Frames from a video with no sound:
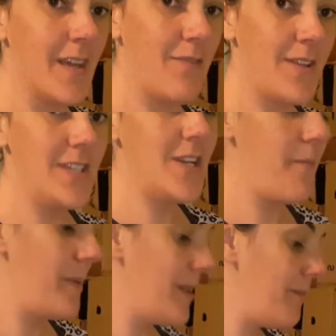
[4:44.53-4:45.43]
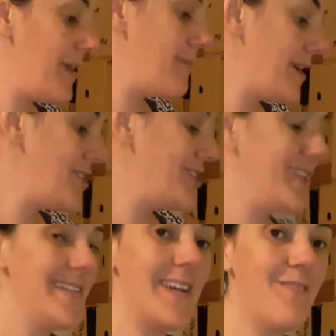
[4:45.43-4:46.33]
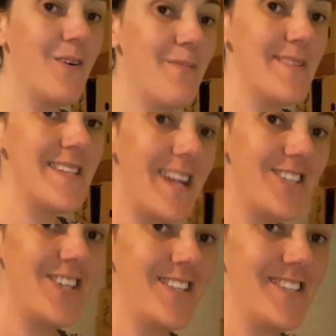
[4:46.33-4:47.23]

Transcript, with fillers: Eu vou deixar o pelo bem baixinho, então vamos lá,